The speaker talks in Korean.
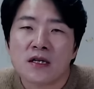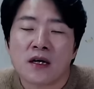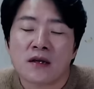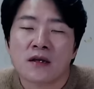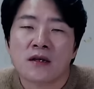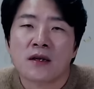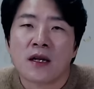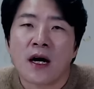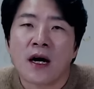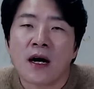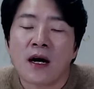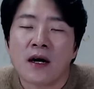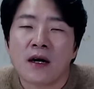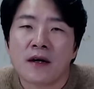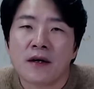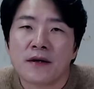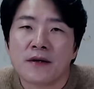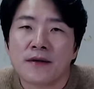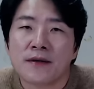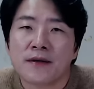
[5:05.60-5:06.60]

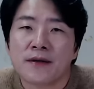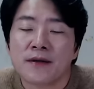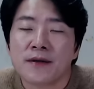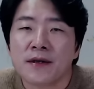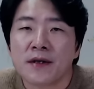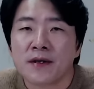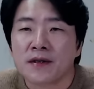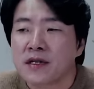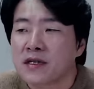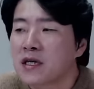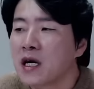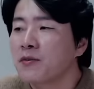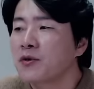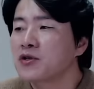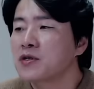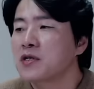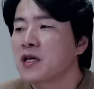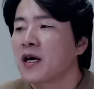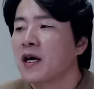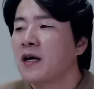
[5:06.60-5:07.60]
않는다. 자, 세
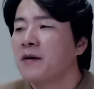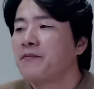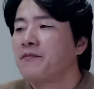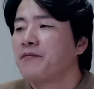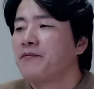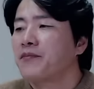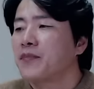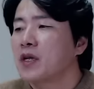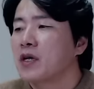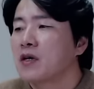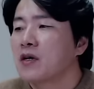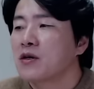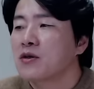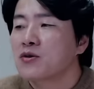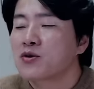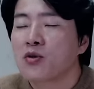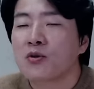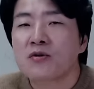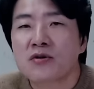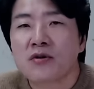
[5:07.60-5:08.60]
번째,
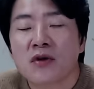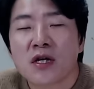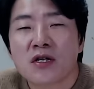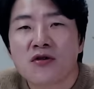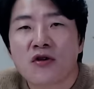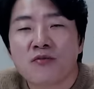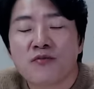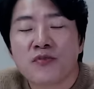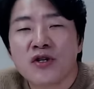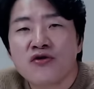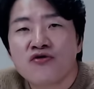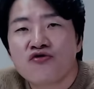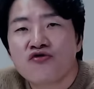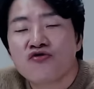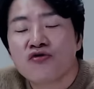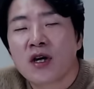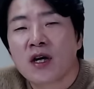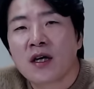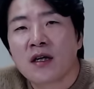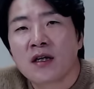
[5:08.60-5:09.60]
총선에서
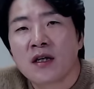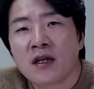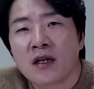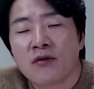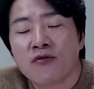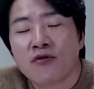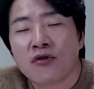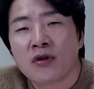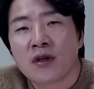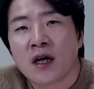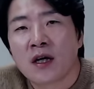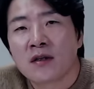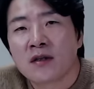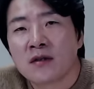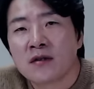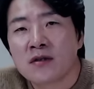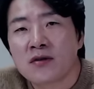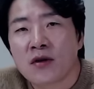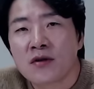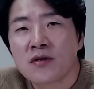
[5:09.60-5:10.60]
민주당이
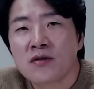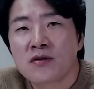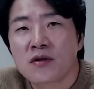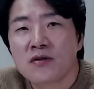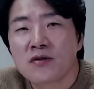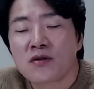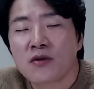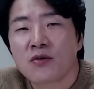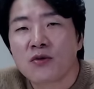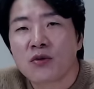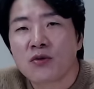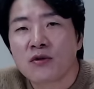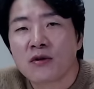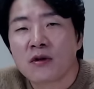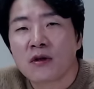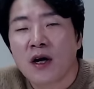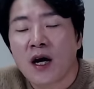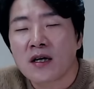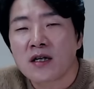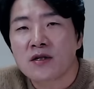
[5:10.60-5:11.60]
원하는
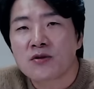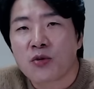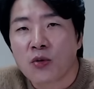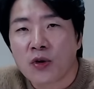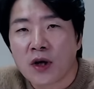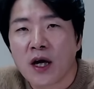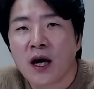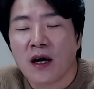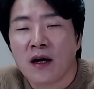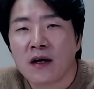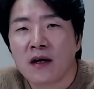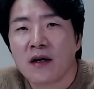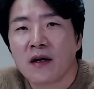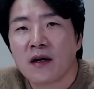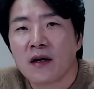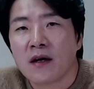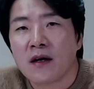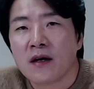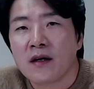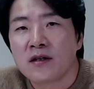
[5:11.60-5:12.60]
선전선동을 하기 좋게
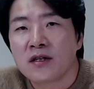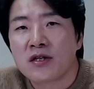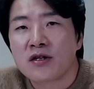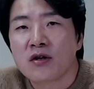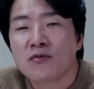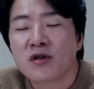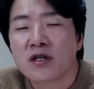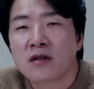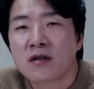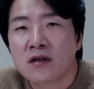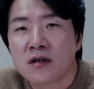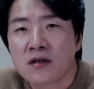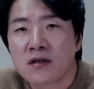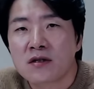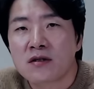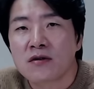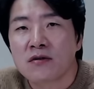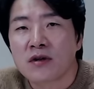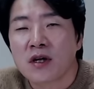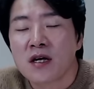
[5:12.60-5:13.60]
시점을
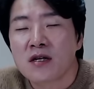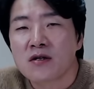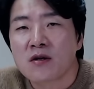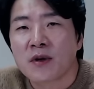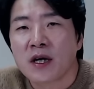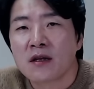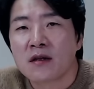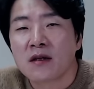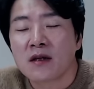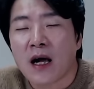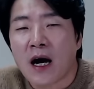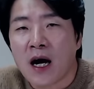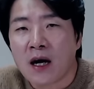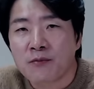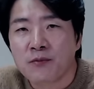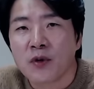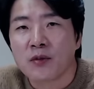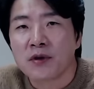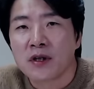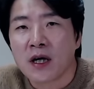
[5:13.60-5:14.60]
특정해서 만든
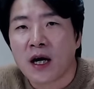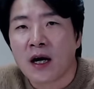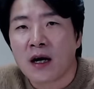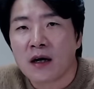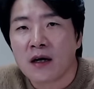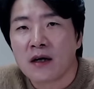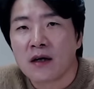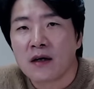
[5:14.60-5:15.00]
악법이다.